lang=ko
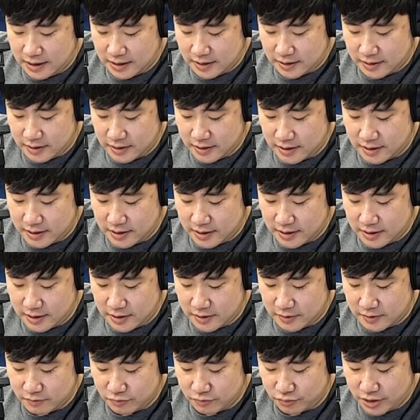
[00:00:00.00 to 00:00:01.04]
어,
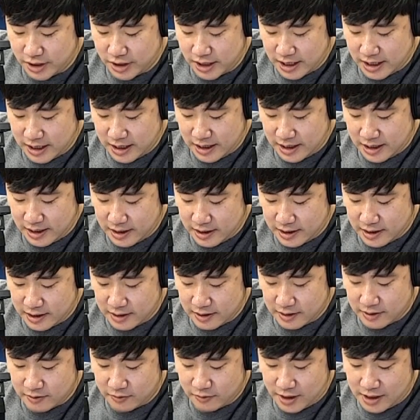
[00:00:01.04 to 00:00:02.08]
이런 무대
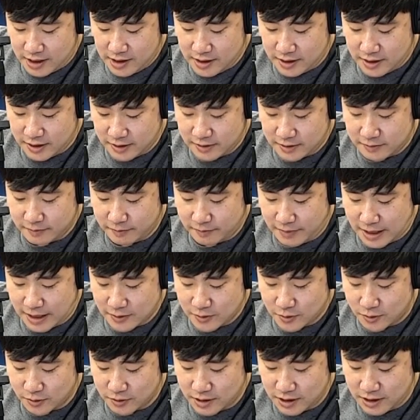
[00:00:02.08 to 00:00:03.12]
관련
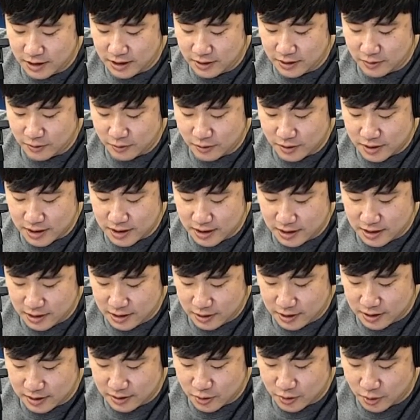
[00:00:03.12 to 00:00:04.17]
방송들이 있는 곳이
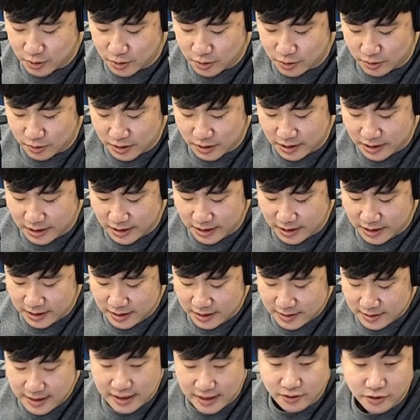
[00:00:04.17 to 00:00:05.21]
등촌동인데
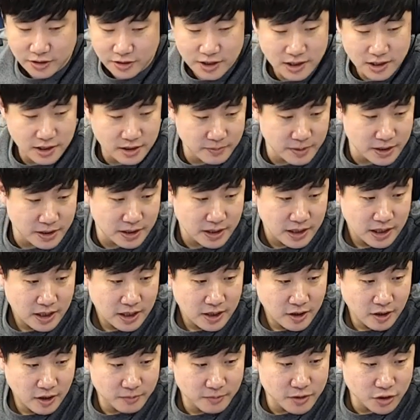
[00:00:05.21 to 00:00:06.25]
샌드위치는 이미
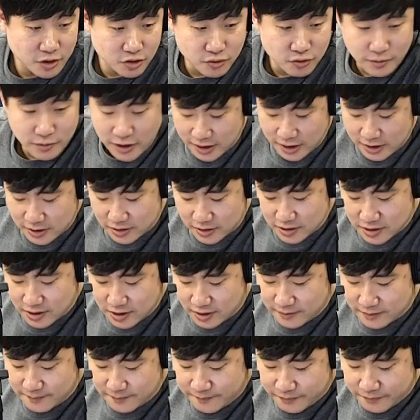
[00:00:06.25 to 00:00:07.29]
엄청 유명해졌죠.
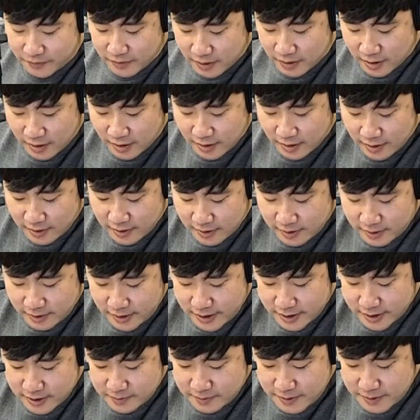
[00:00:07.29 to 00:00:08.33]

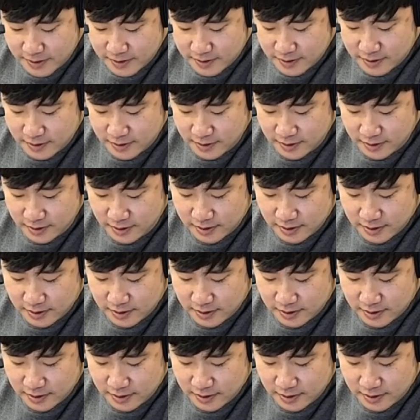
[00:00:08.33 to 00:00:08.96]
SBS는